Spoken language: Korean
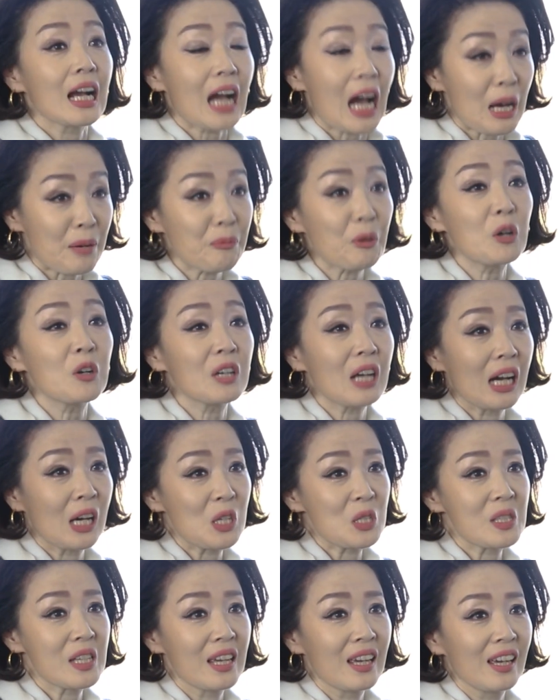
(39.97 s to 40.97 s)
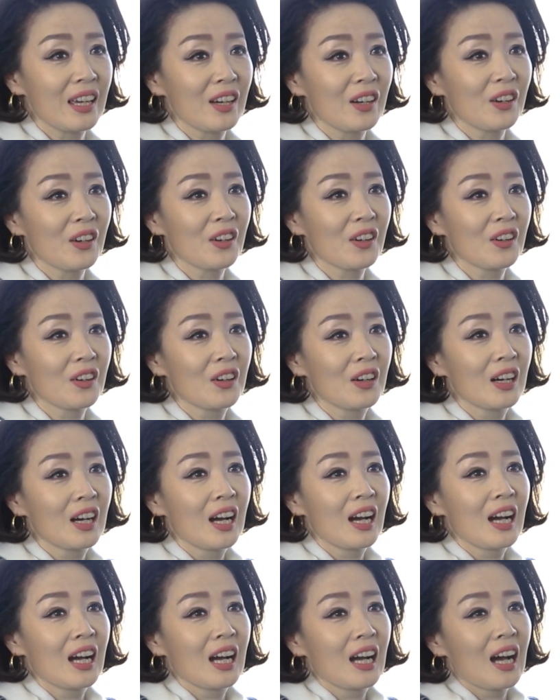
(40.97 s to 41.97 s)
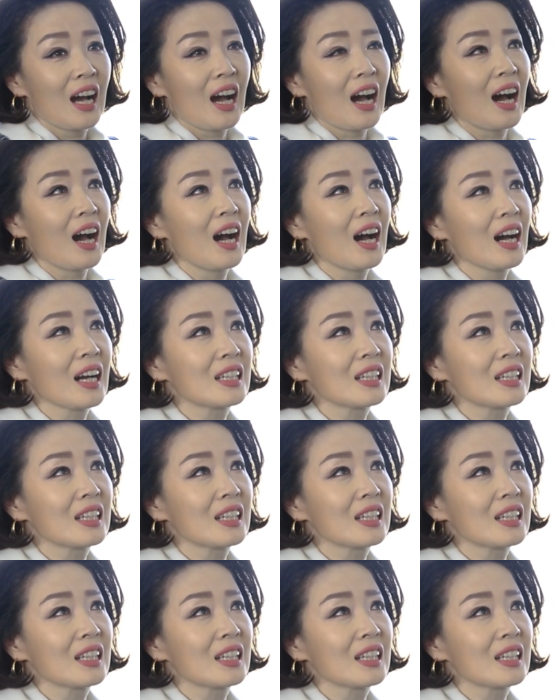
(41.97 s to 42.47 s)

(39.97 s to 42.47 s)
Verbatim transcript: 강변가요제예요. 아